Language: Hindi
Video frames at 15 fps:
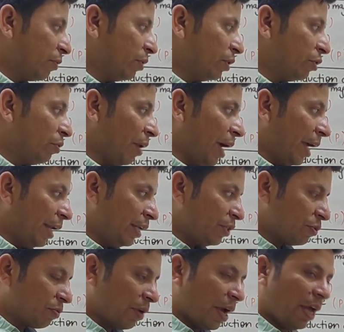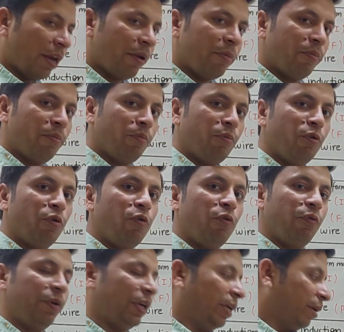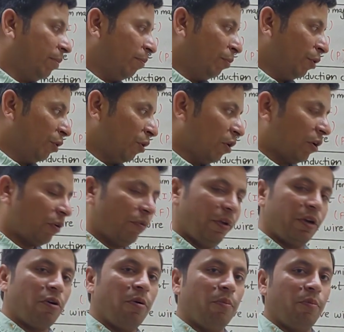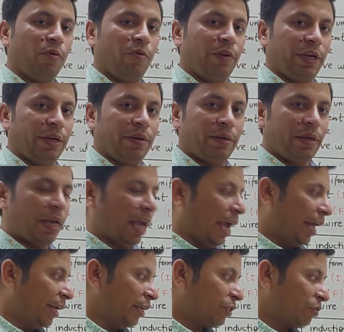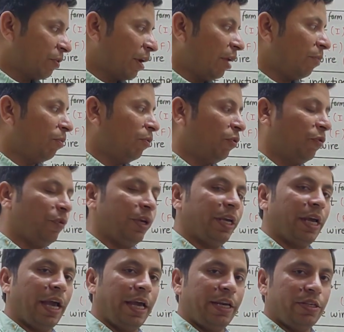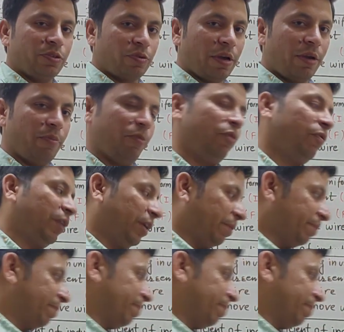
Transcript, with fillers: इक्व टू एन स्क्वायर मूवी म्यू नॉट वी को मूवी एन स्क्वायर मूवी एन स्क्वायर मूवी